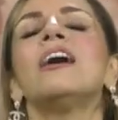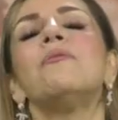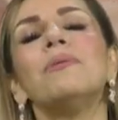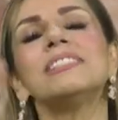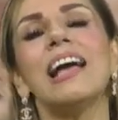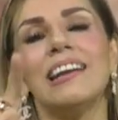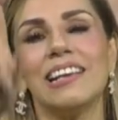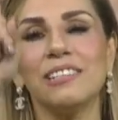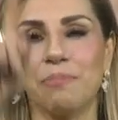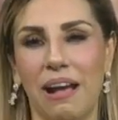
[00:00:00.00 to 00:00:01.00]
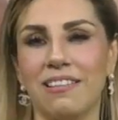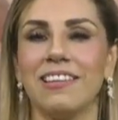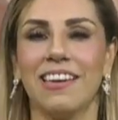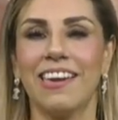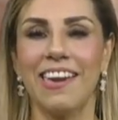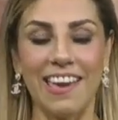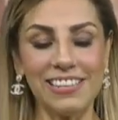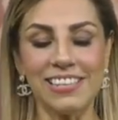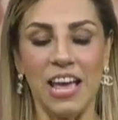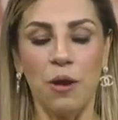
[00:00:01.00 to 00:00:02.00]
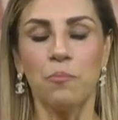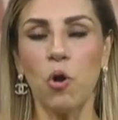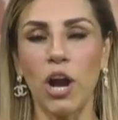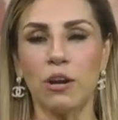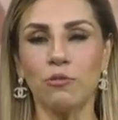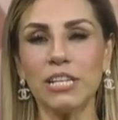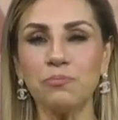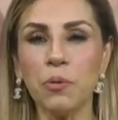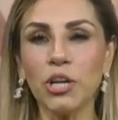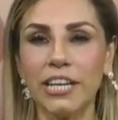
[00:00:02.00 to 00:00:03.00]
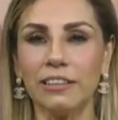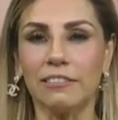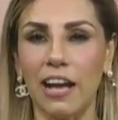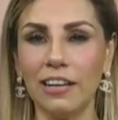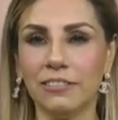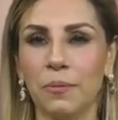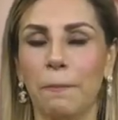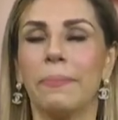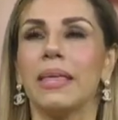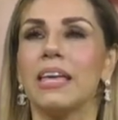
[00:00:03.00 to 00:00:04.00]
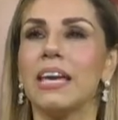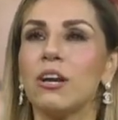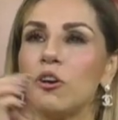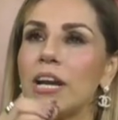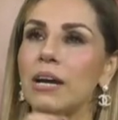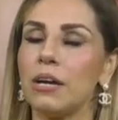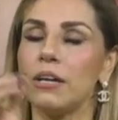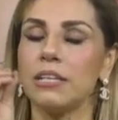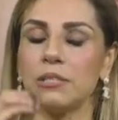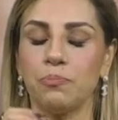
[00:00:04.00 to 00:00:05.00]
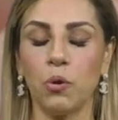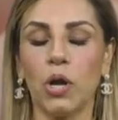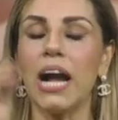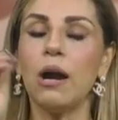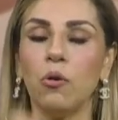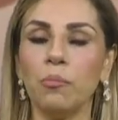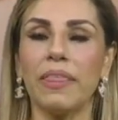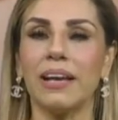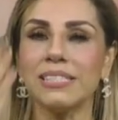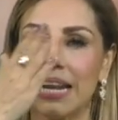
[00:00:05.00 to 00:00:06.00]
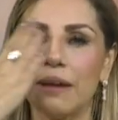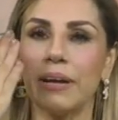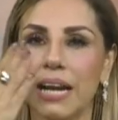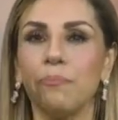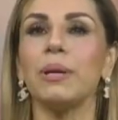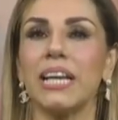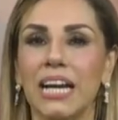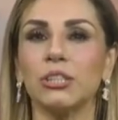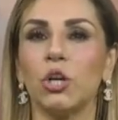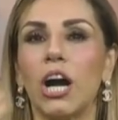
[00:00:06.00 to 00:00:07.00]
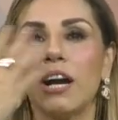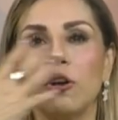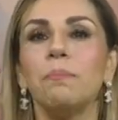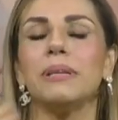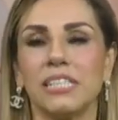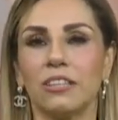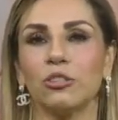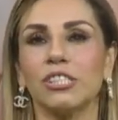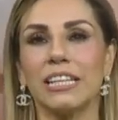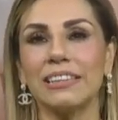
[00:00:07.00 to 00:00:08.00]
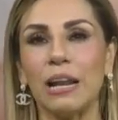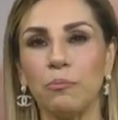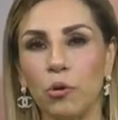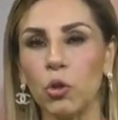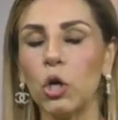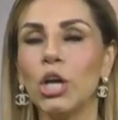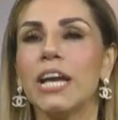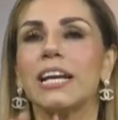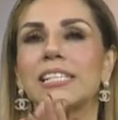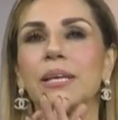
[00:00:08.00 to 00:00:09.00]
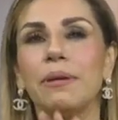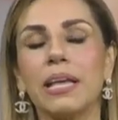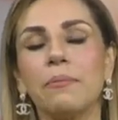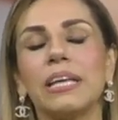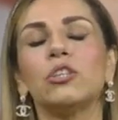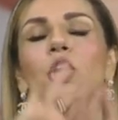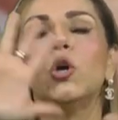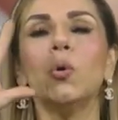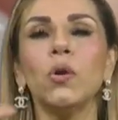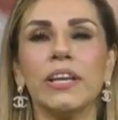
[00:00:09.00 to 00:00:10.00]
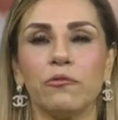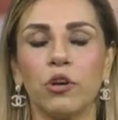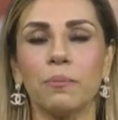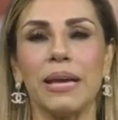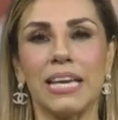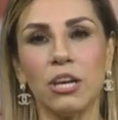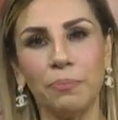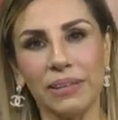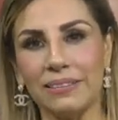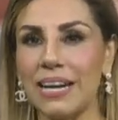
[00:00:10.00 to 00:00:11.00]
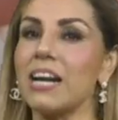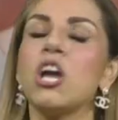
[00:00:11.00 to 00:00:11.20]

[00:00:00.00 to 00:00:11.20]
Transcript: pues ahí les va. Es mojan una esponjita y con la esponja húmeda se la van aplicando a golpecitos de tal modo que se vaya viendo uniforme y obtendrán